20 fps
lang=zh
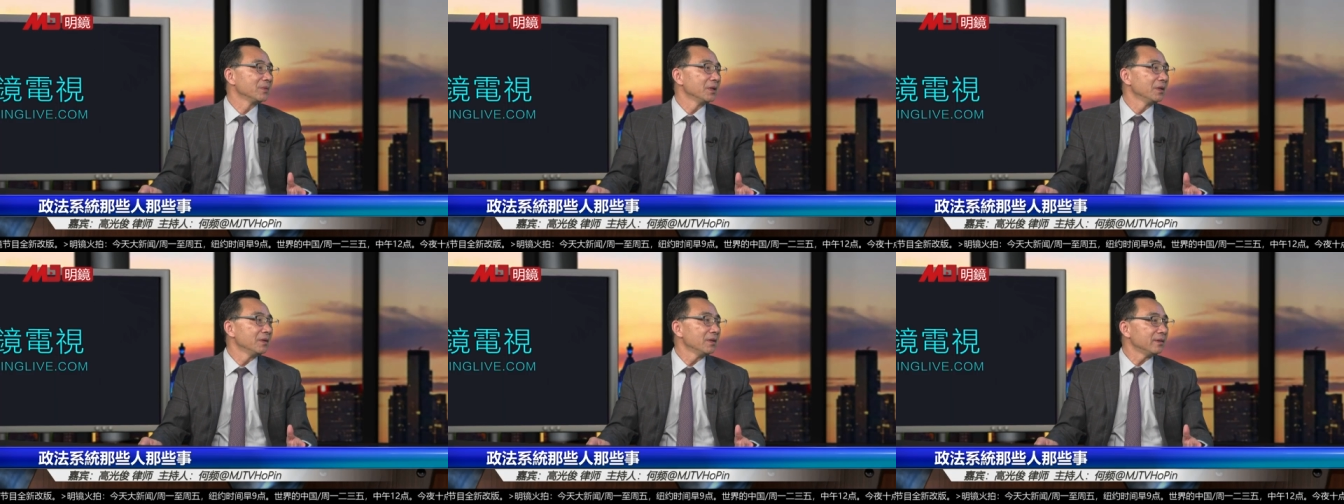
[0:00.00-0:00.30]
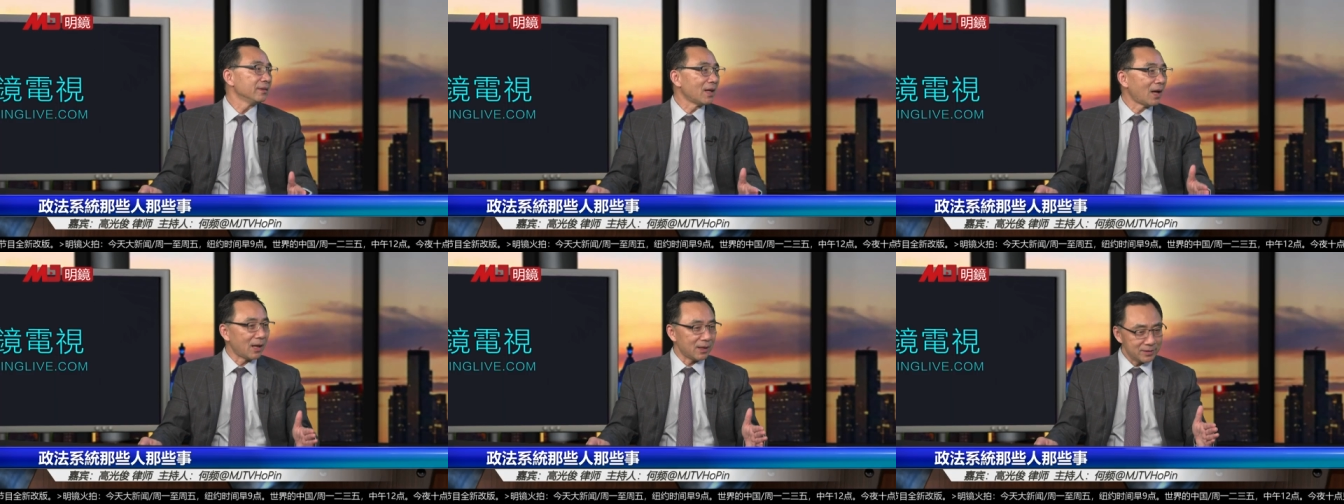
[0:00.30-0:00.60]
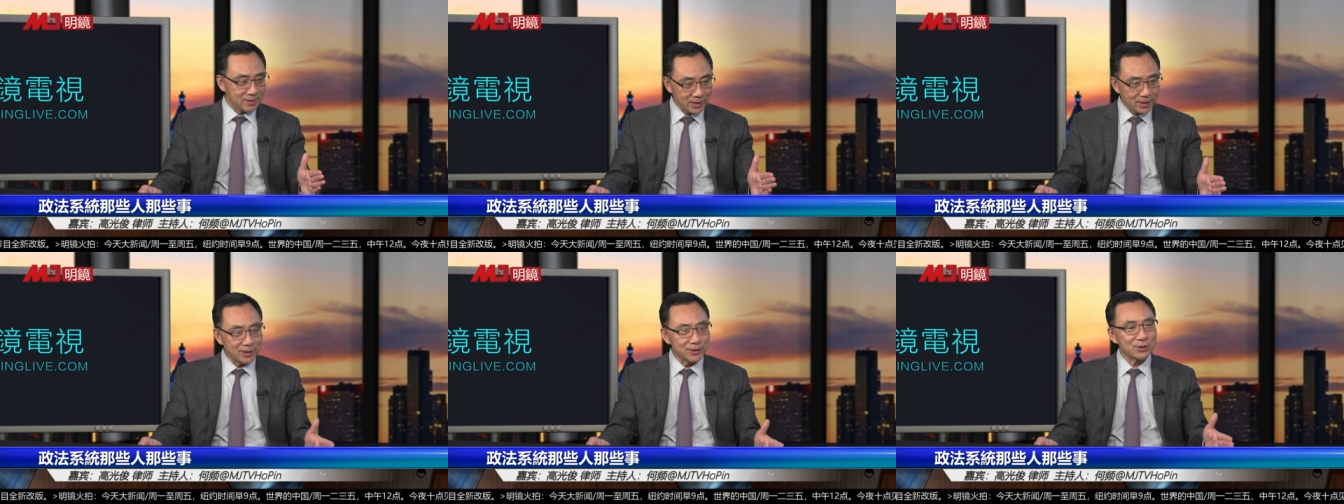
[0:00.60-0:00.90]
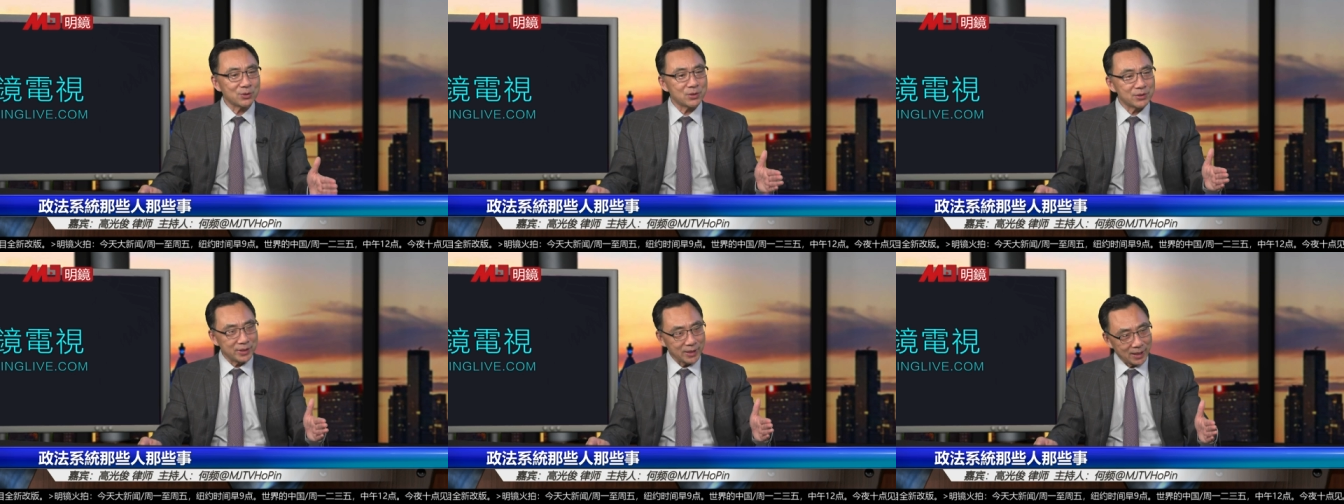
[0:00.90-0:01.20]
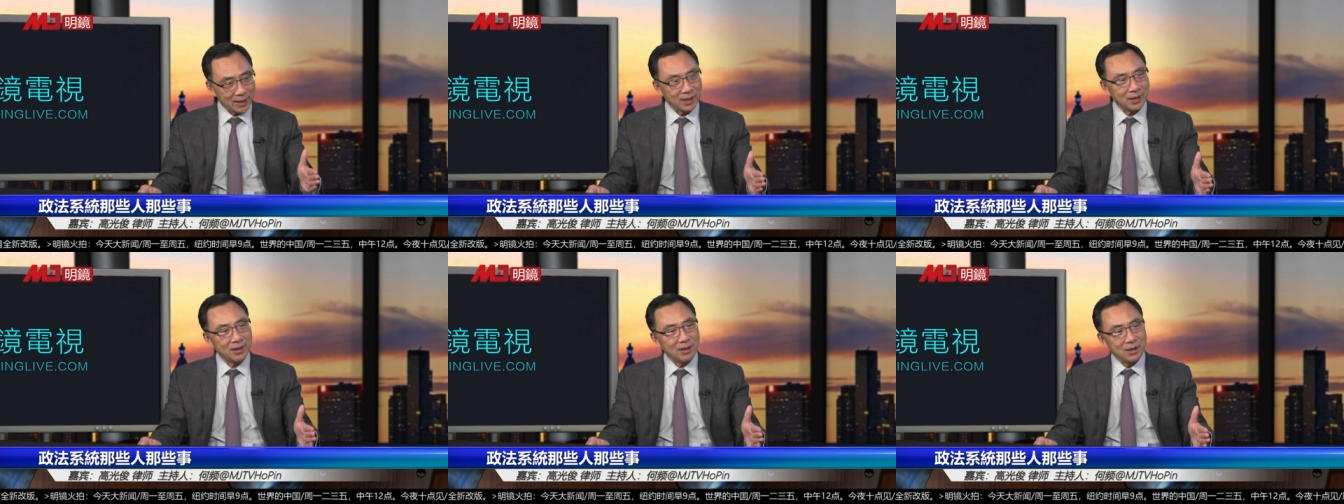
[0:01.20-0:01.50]
那这个就
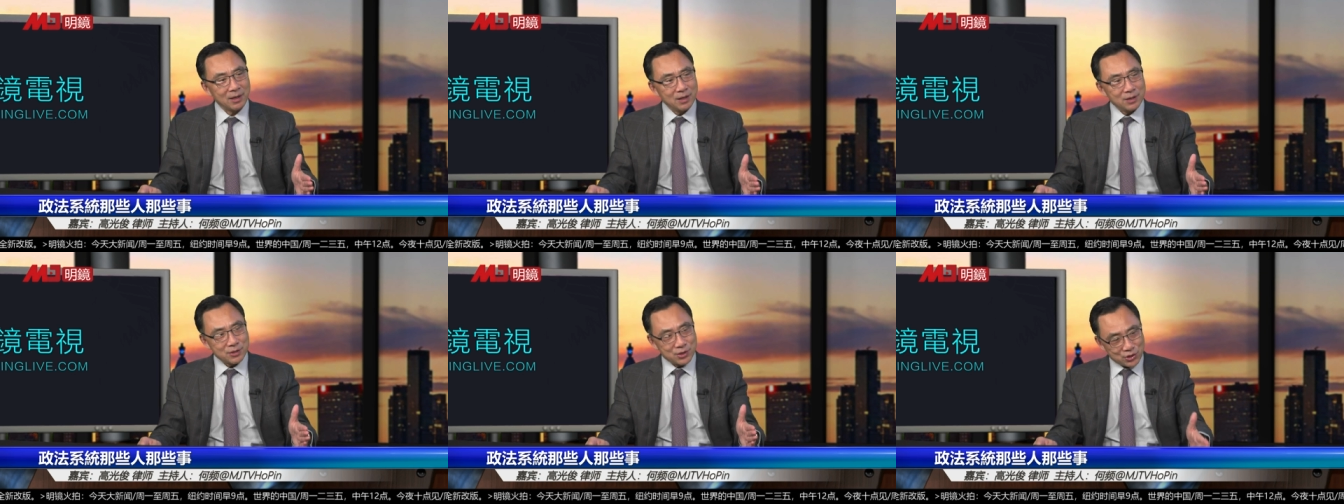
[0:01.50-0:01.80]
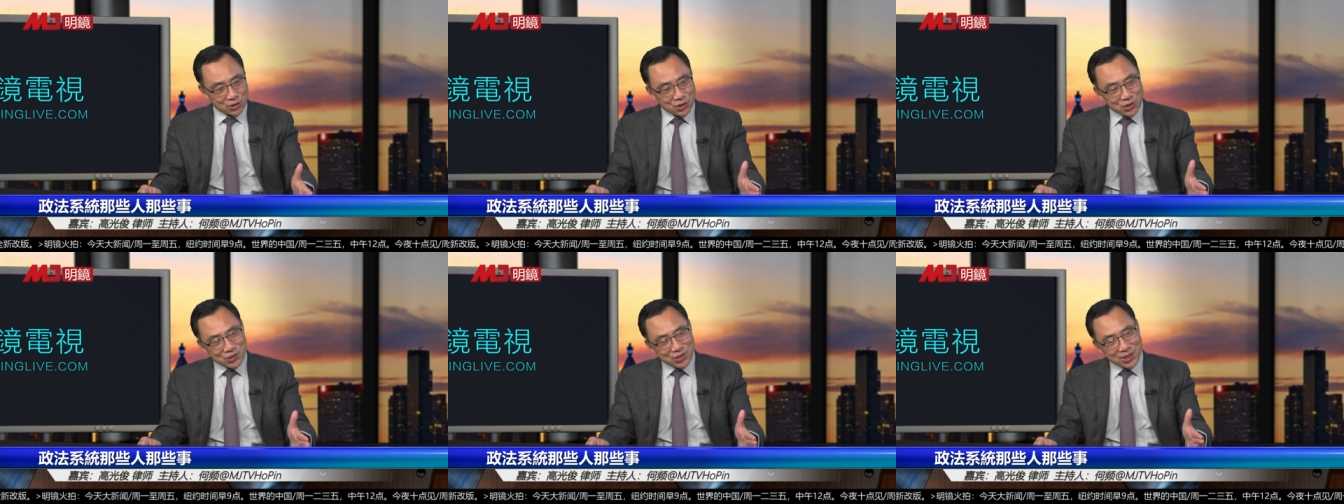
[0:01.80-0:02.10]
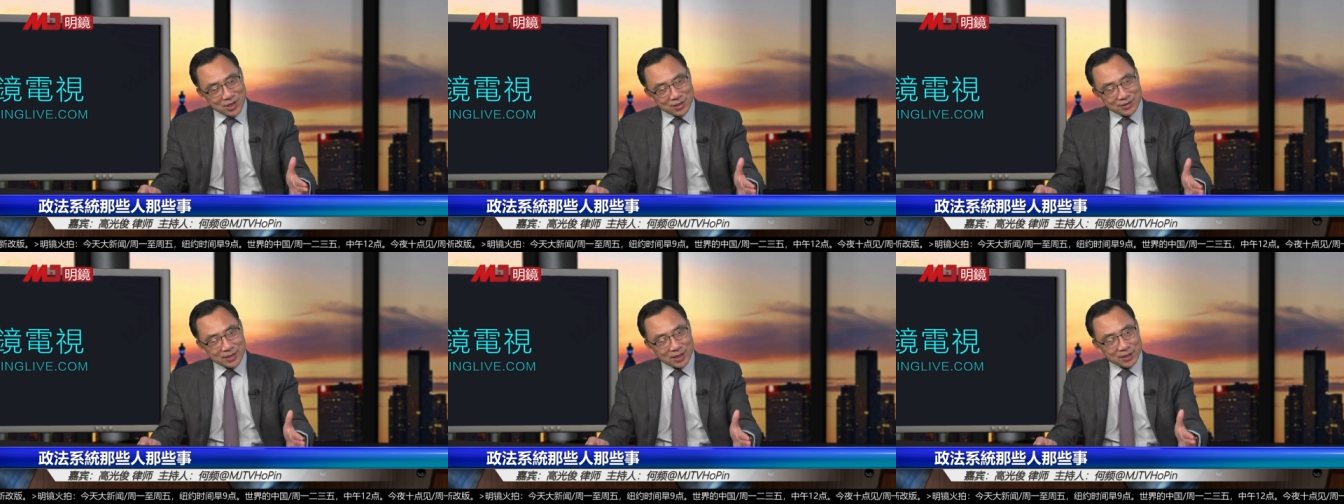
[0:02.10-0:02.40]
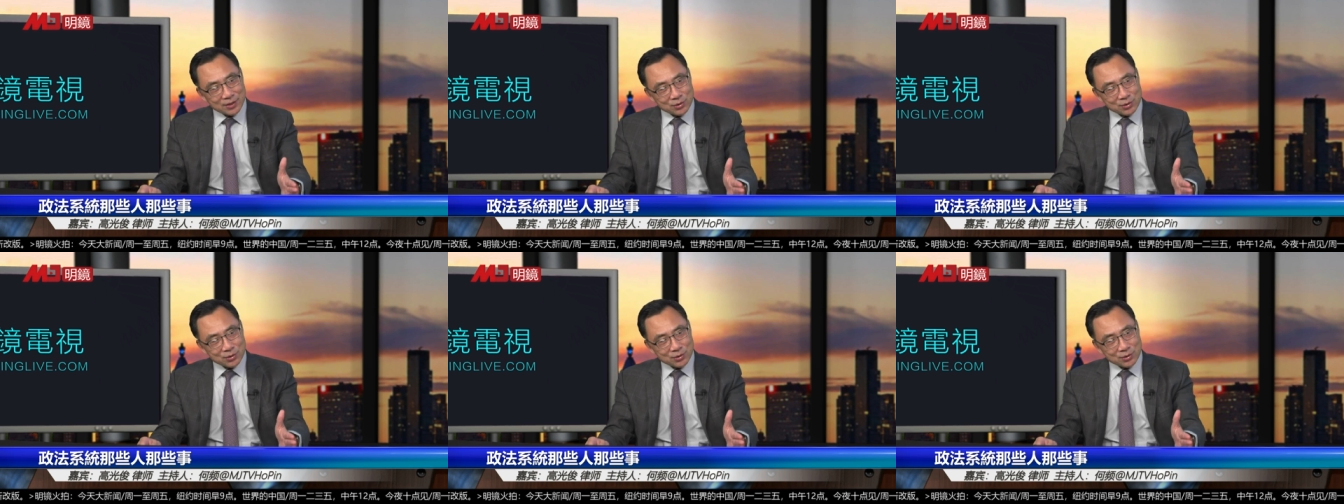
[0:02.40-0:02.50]
是直接在